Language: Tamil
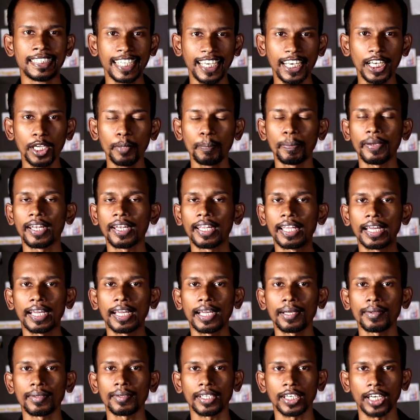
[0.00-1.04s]
ஜிடிபியில்
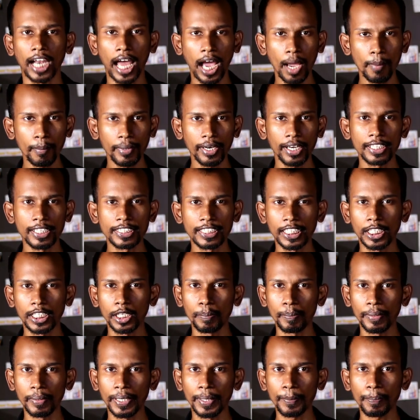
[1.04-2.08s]
நாமினல்
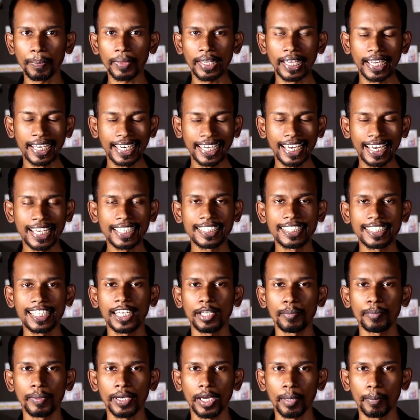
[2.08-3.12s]
ஜிடிபி ரியல்
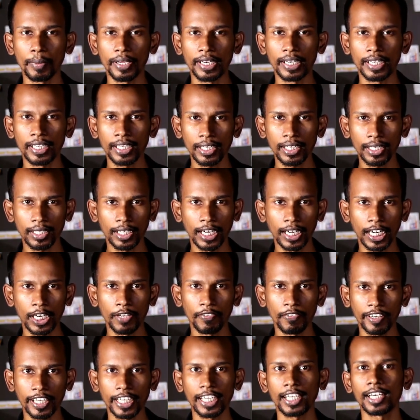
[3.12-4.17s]
ஜிடிபி அப்படின்னு
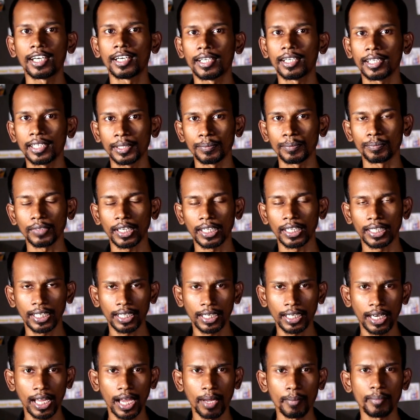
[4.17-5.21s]
ரெண்டு வகைகள் இருக்குது அது
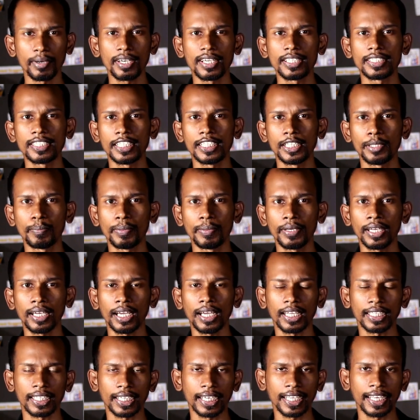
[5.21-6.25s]
என்ன நாமினல் ஜிடிபி
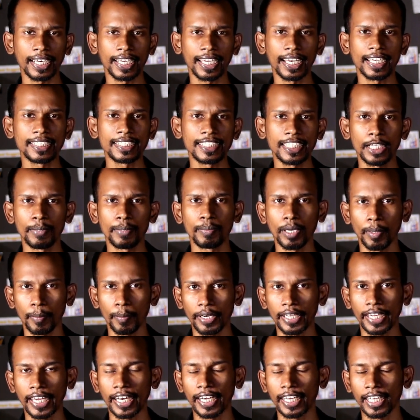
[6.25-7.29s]
அது என்ன ரியல் ஜிடிபி
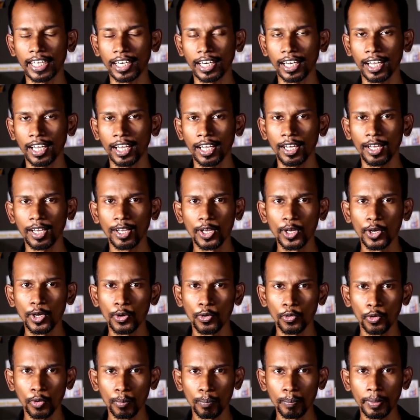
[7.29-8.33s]
அப்படின்னு கேட்டிங்கன்னா
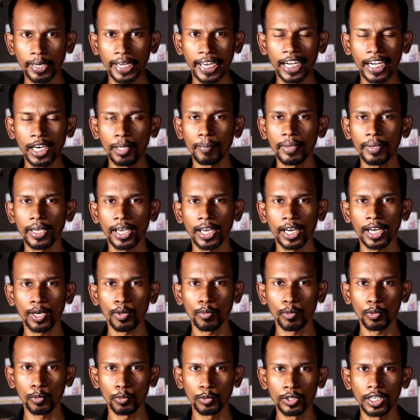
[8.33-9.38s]
ரொம்ப
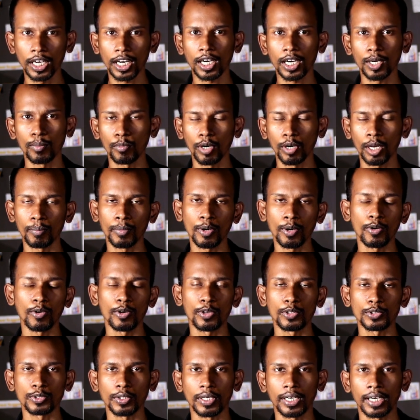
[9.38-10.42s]
எளிமையான ஒரு உதாரணம் மூலமாக
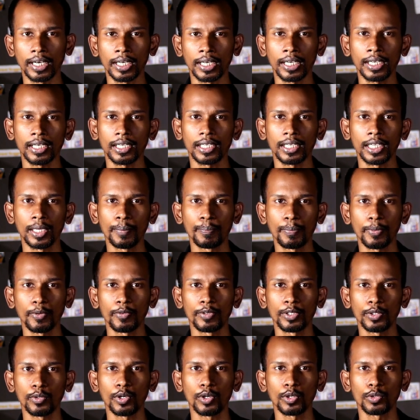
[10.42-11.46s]
உங்களுக்கு சொல்கிறேன் இப்போ
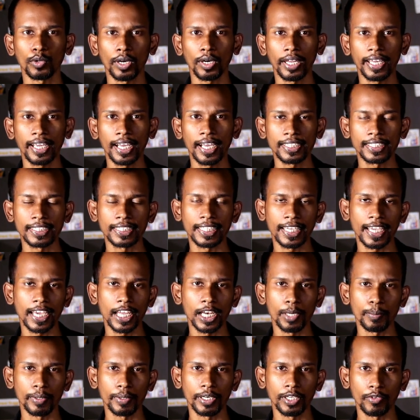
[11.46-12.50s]
வந்து ஒரு தொலைக்காட்சி
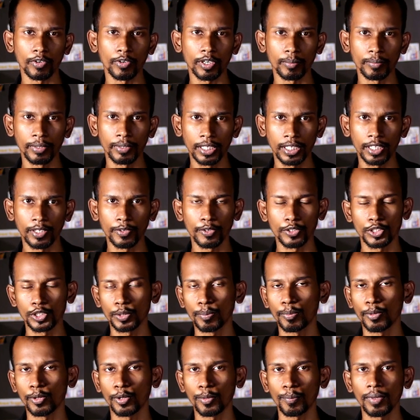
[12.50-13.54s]
தயாரிப்பு நிறுவனம் இருக்குதுன்னு
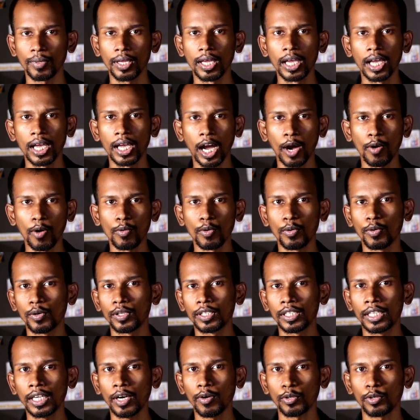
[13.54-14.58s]
வச்சுப்போம் அவங்க
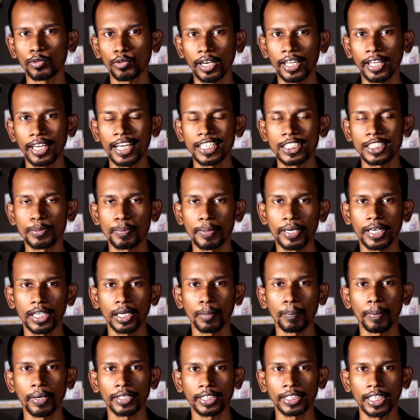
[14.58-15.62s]
வந்து அவங்க தொலைக்காட்சி
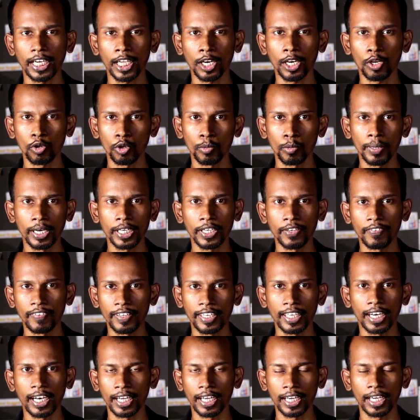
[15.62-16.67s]
பெட்டியை பத்தாயிரம் ரூபாய்க்கு
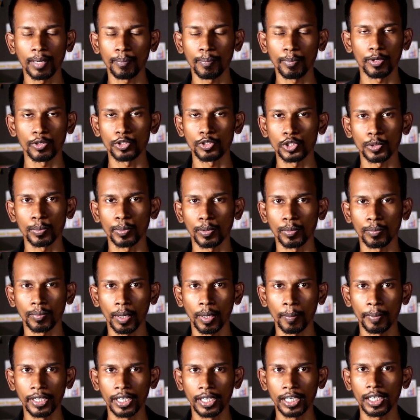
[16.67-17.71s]
விற்கிறாங்க அப்படின்னு வச்சுப்போம்
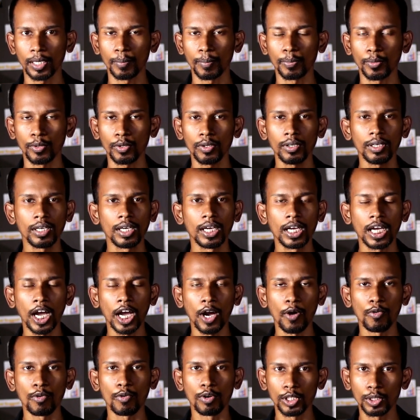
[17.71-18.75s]
அப்படி இருக்கிறப்போ
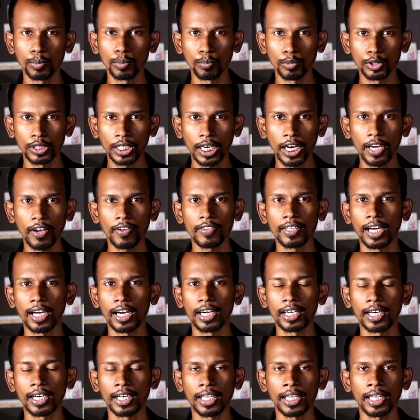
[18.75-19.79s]
அவங்க வந்து முதலாவது
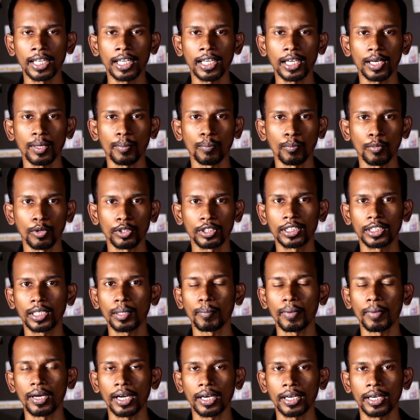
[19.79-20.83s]
ஆண்டில்
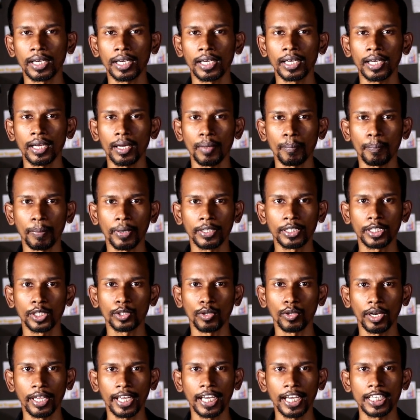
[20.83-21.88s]
மொத்தமாக
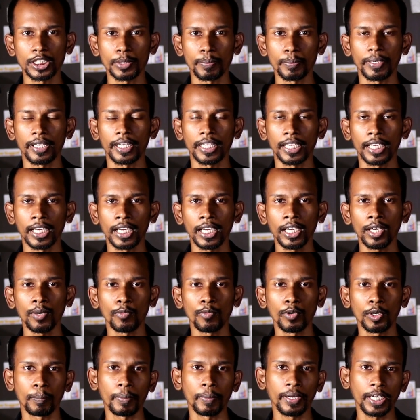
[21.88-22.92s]
பத்து தொலைக்காட்சி பெட்டியை
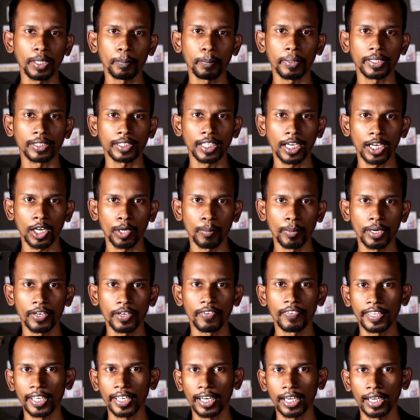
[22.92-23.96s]
ஒரு பெட்டி பத்தாயிரம்
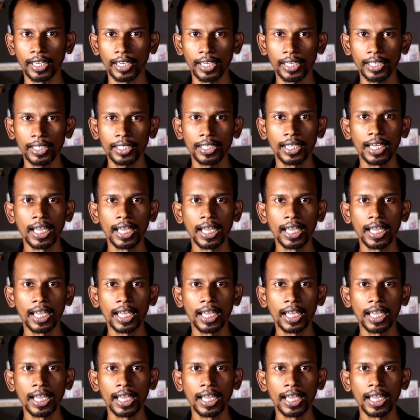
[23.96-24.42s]
ரூபான்னு விற்கிறாங்க